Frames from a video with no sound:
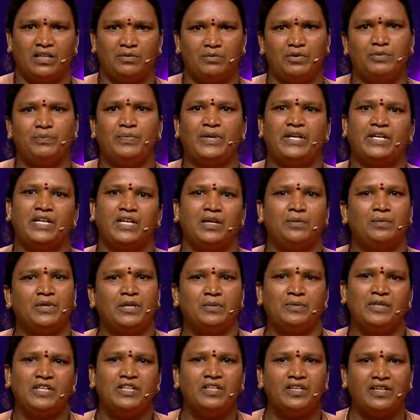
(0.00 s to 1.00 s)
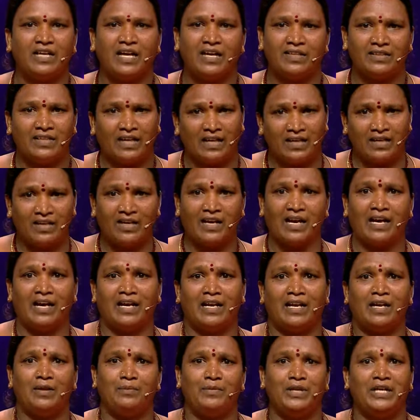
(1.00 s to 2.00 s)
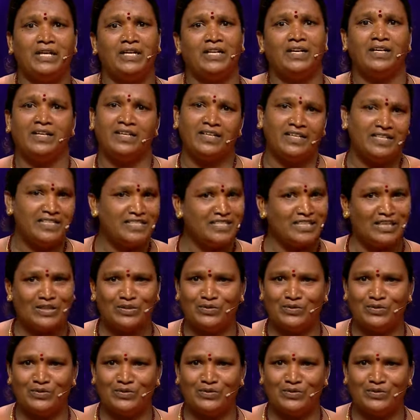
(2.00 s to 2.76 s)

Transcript: అంటే మేము పెట్టలే మేడం ఎందుకు దానికి కారణం ఏంటంటే నేను